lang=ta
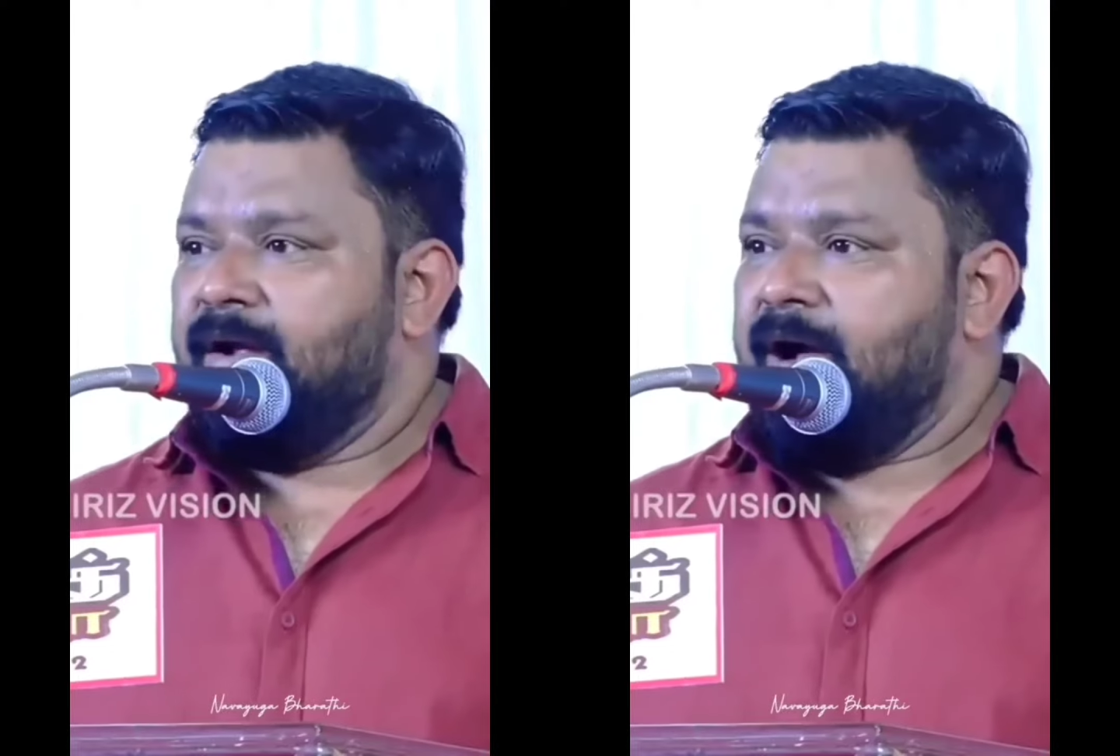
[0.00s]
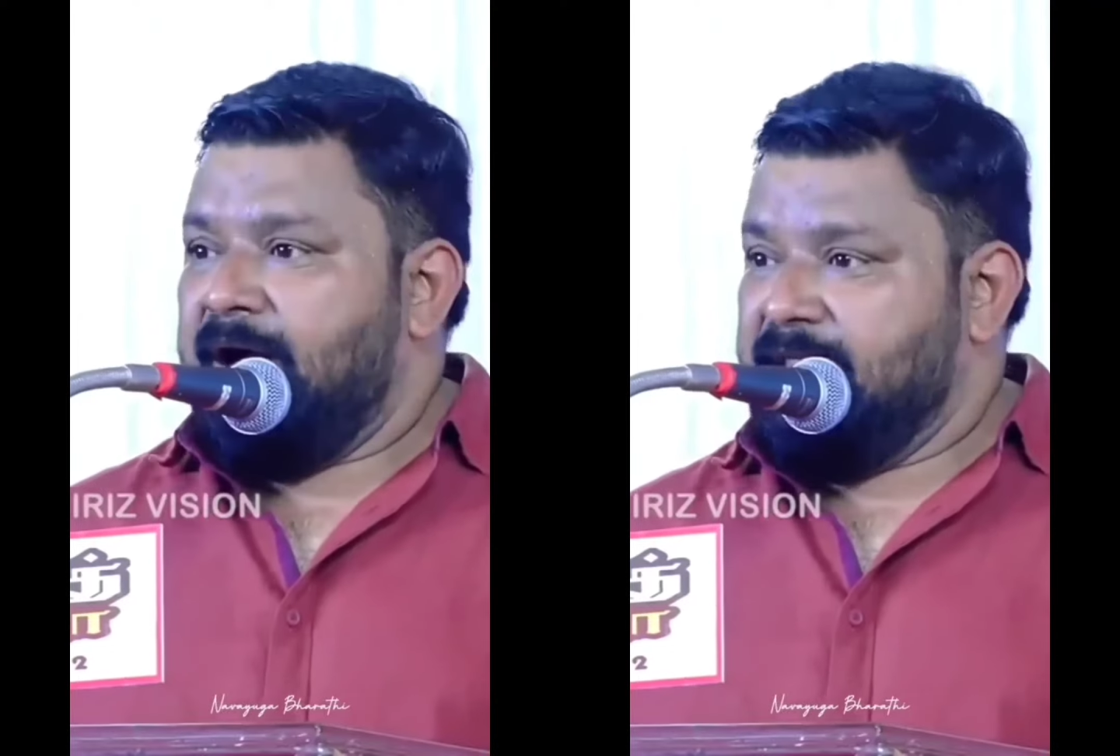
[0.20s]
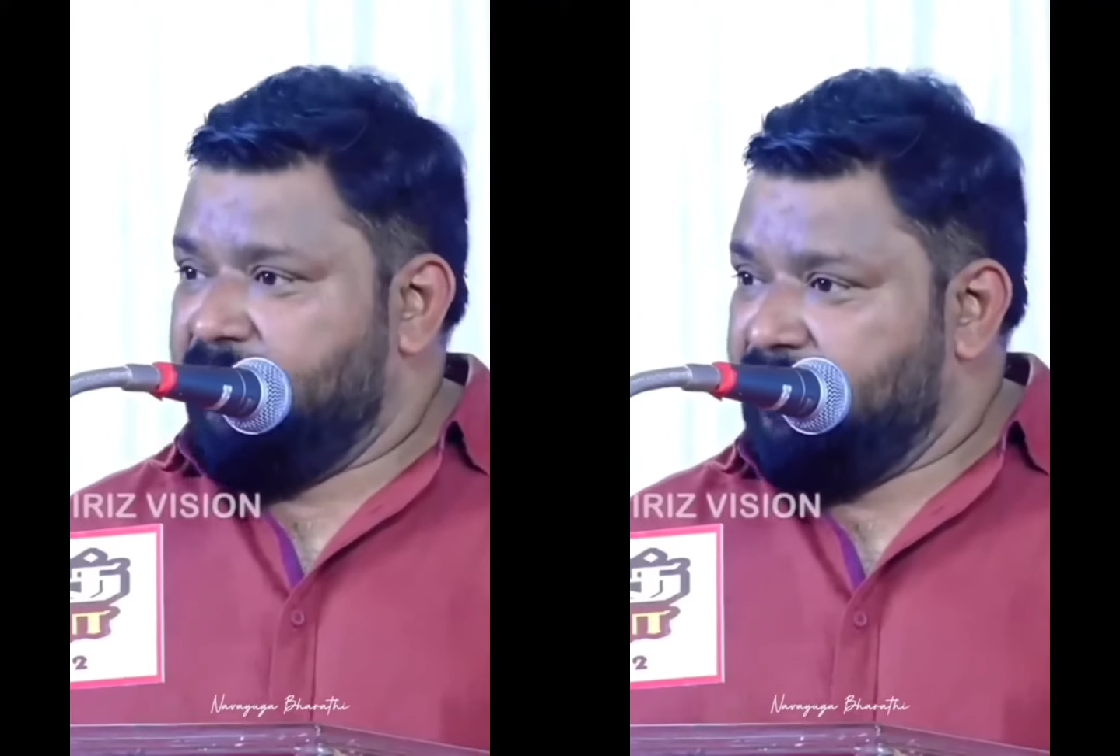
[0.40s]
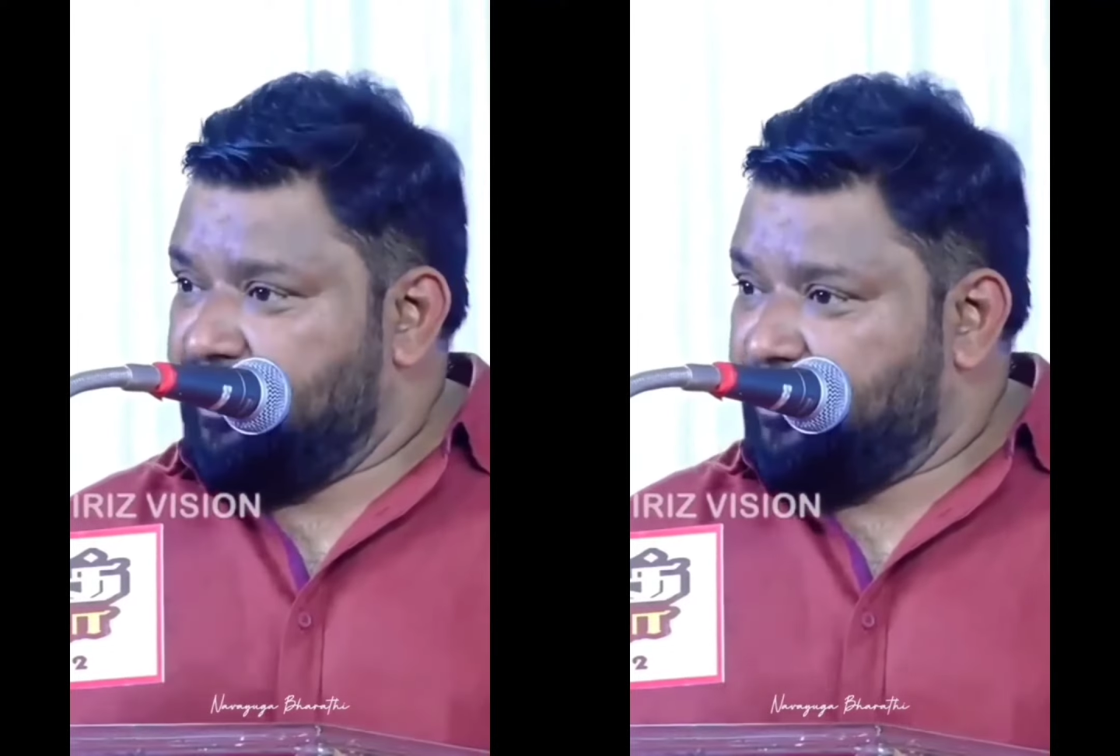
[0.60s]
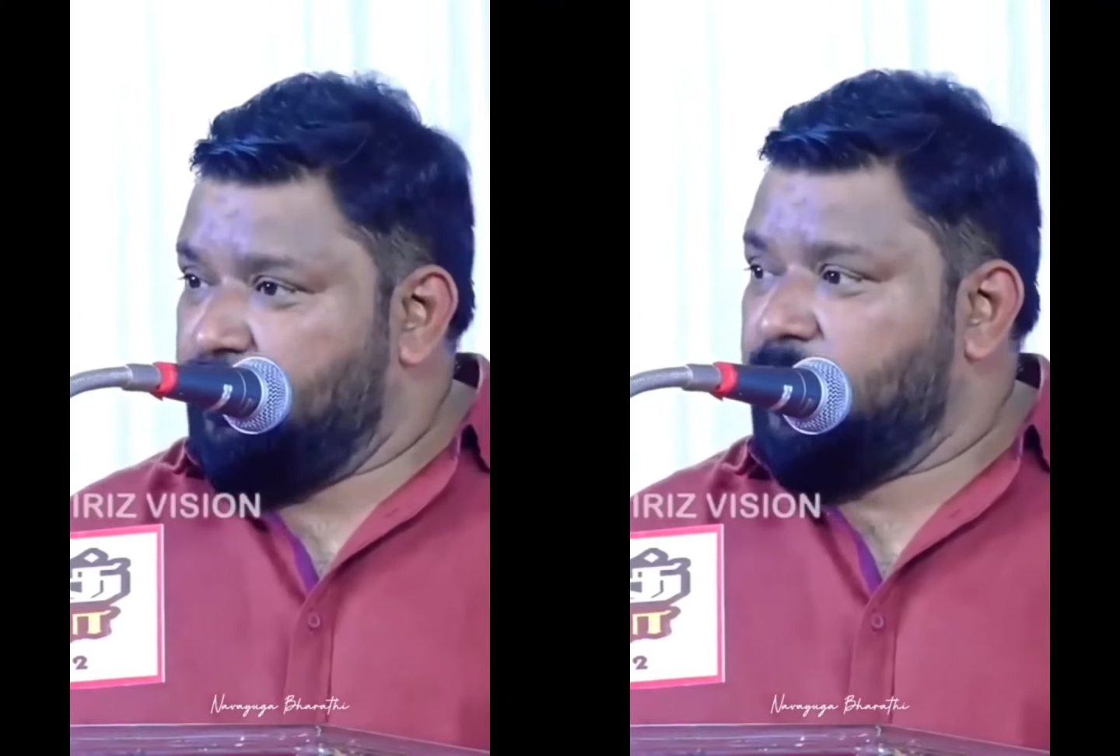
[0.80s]
அதே
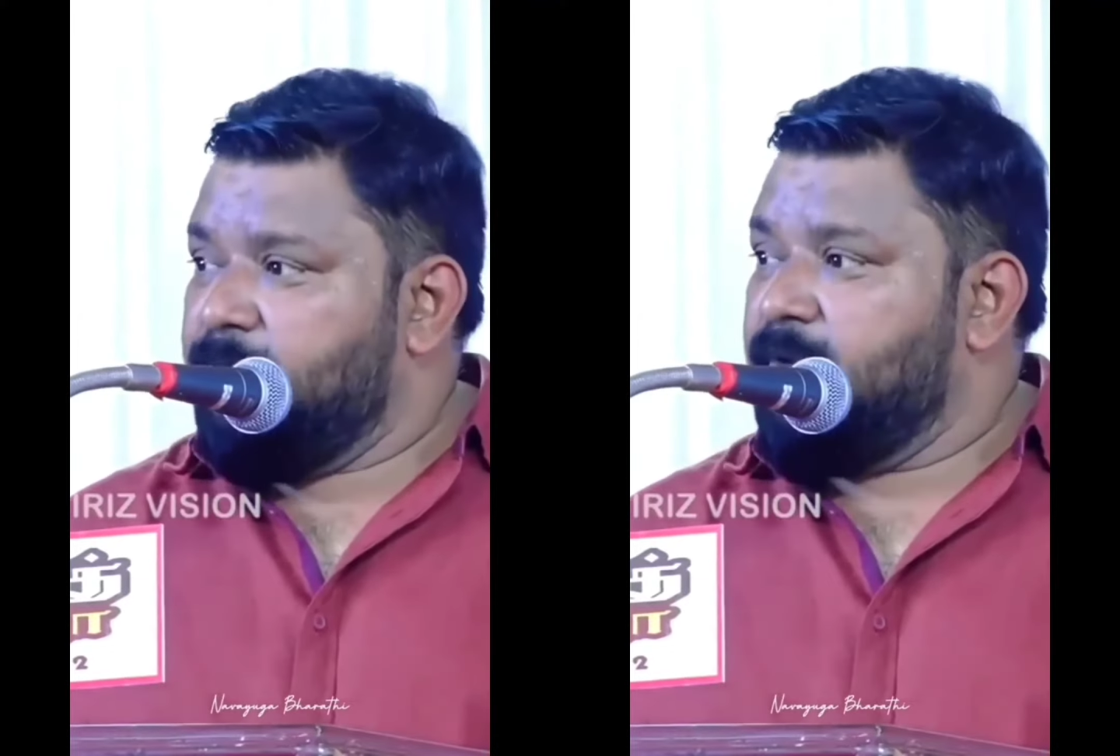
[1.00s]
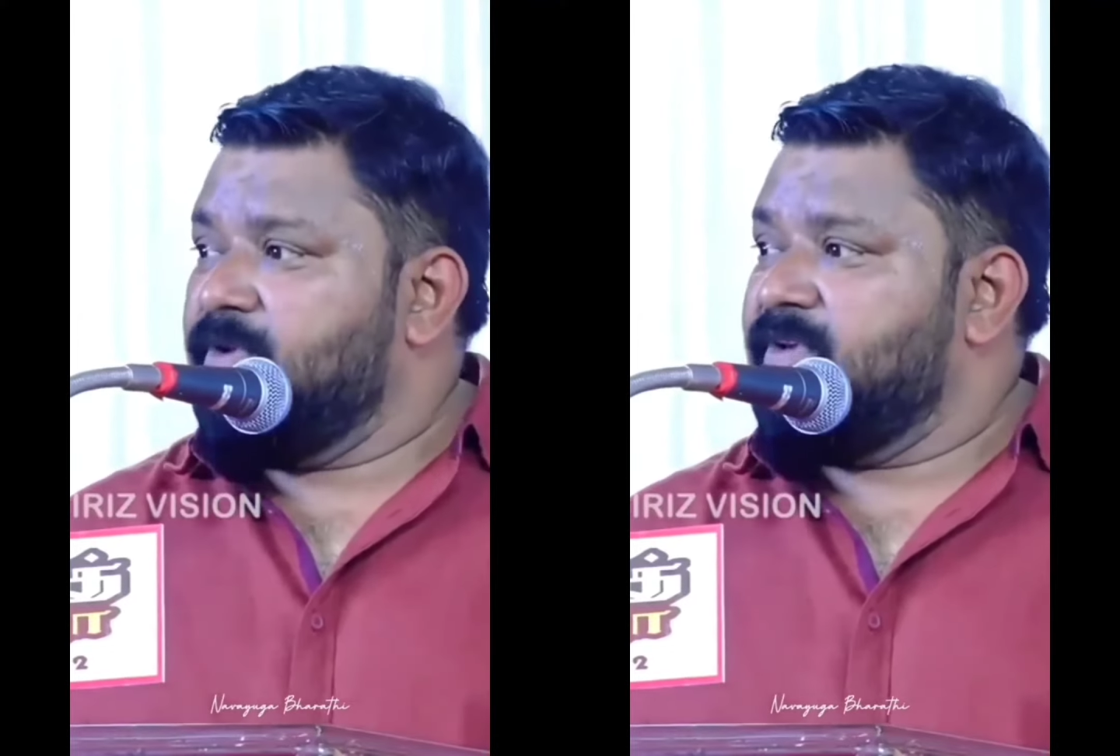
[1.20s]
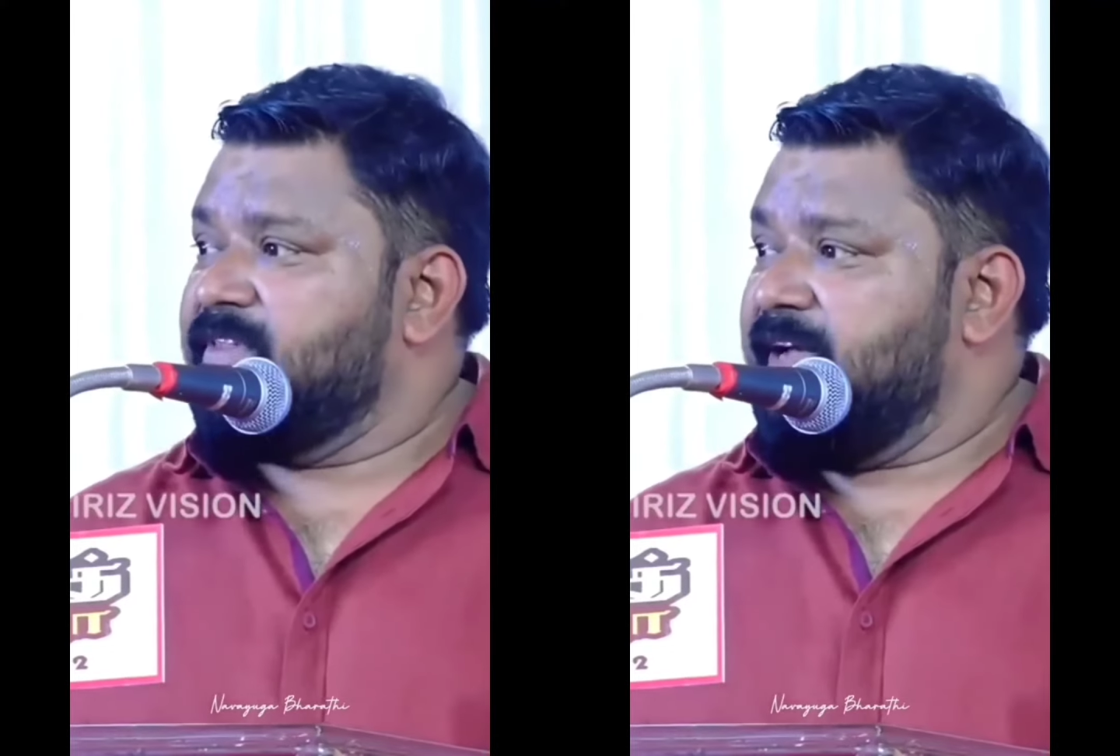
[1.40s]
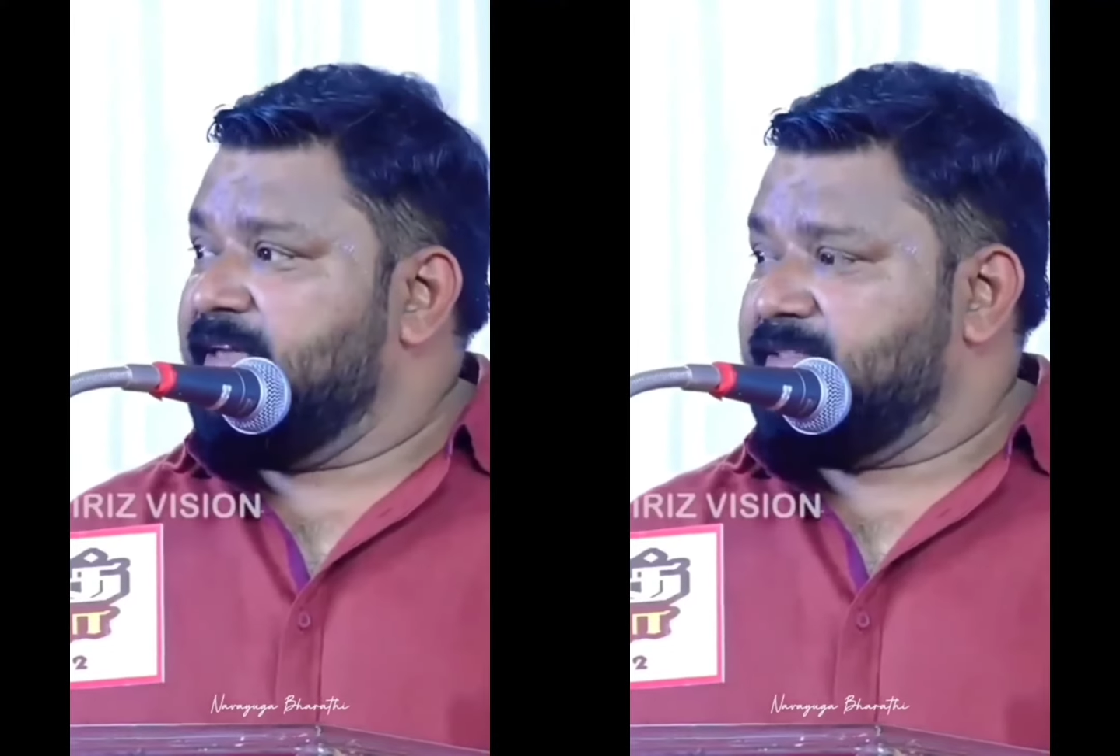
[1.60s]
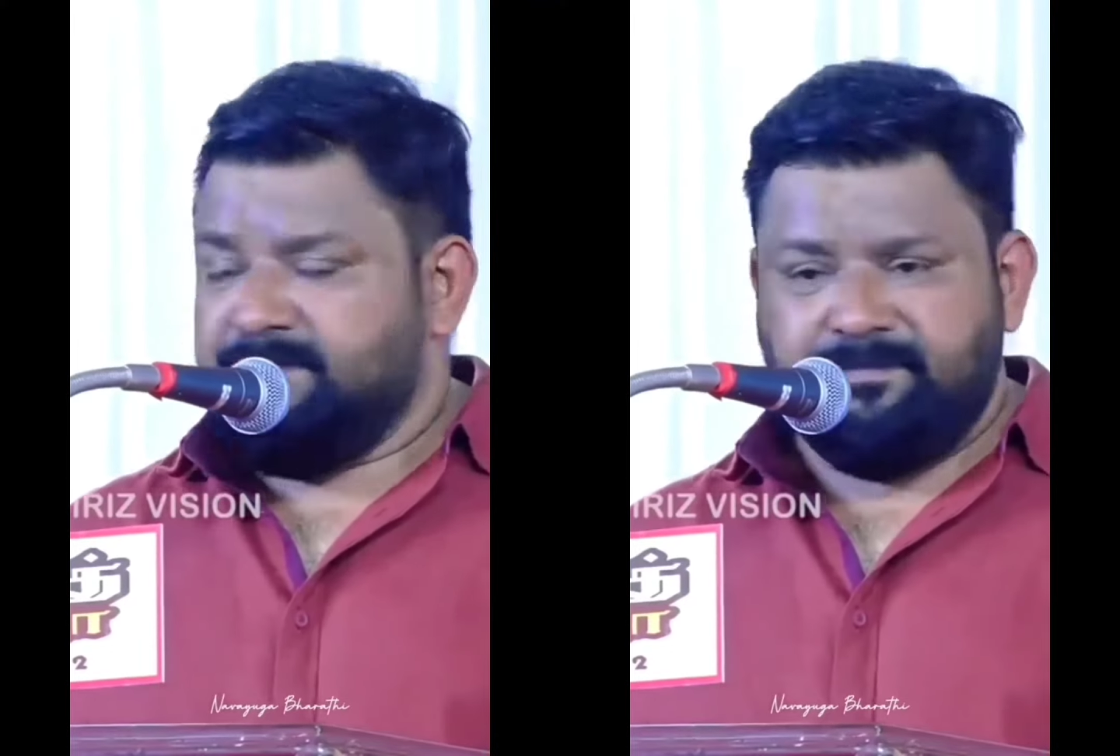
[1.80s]
வீட்டில் பொம்பளை பிள்ளை ஒன்று இருக்கு
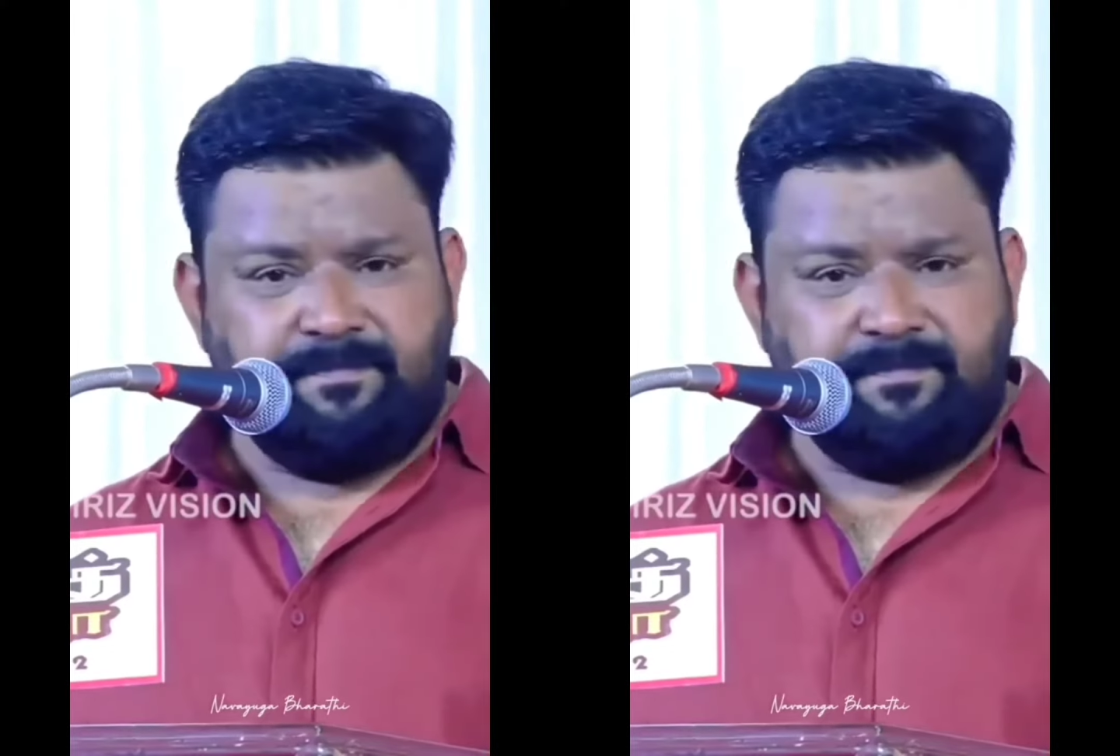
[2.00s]
தங்கச்சி